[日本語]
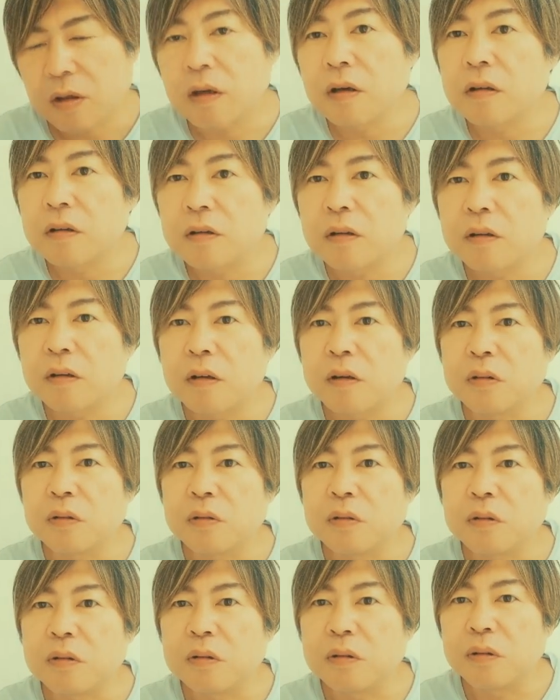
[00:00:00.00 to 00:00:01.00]
完全な
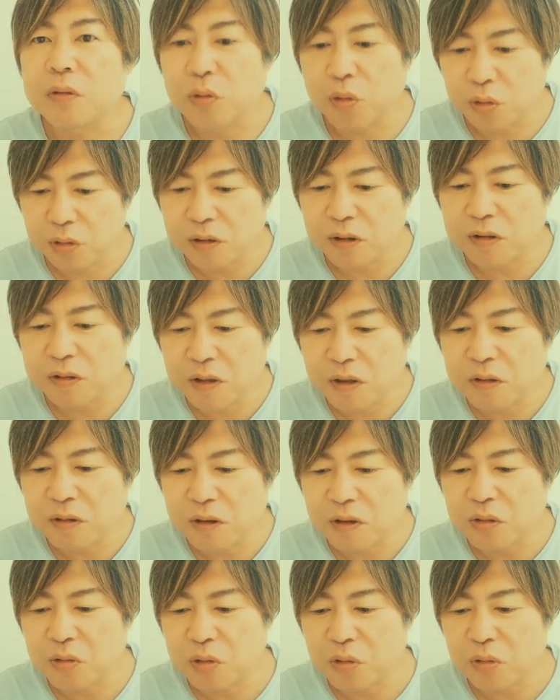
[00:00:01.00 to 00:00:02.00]
る交際宣
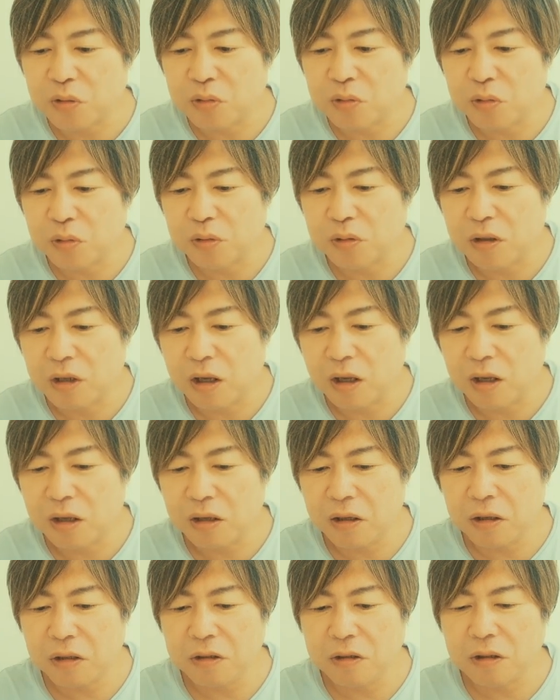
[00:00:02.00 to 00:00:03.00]
言と取って
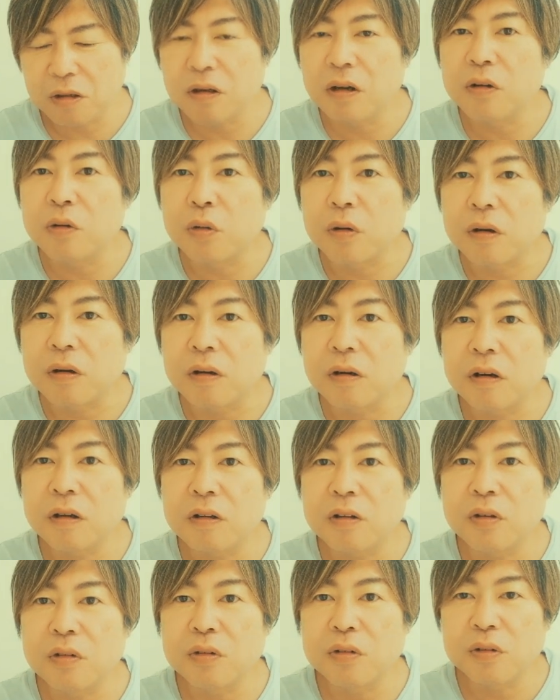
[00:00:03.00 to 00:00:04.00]
いいんじゃないのか
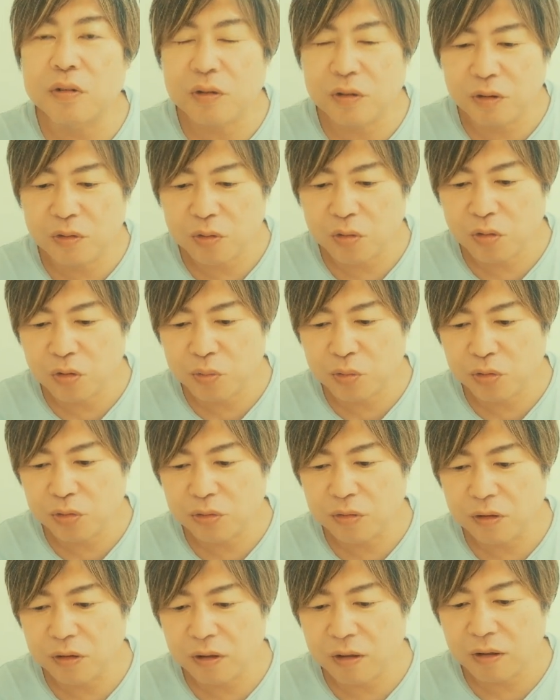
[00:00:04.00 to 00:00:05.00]
なっていうふうに思
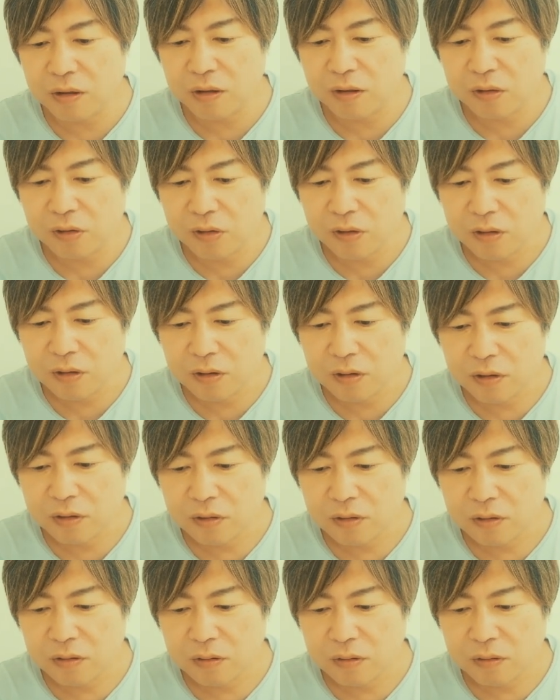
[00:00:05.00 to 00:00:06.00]
うんで、
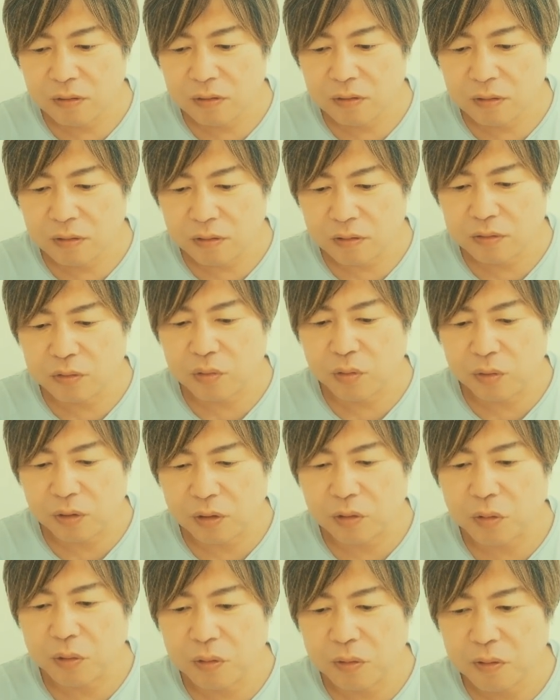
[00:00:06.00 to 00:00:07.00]
いや、すごい
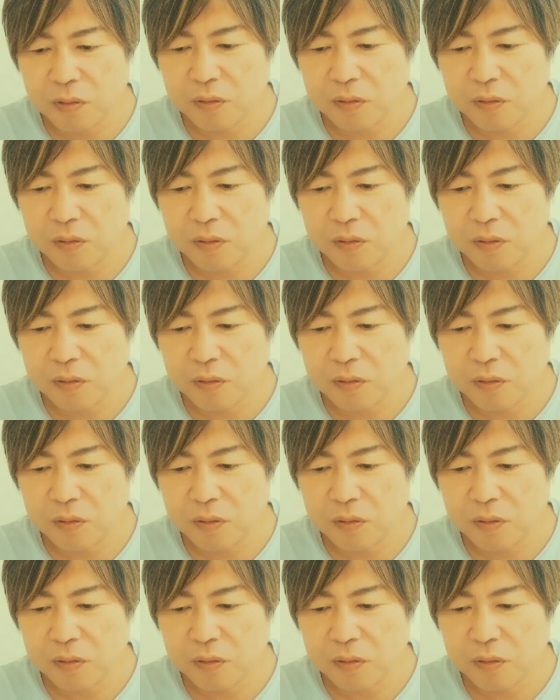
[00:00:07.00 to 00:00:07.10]
なと。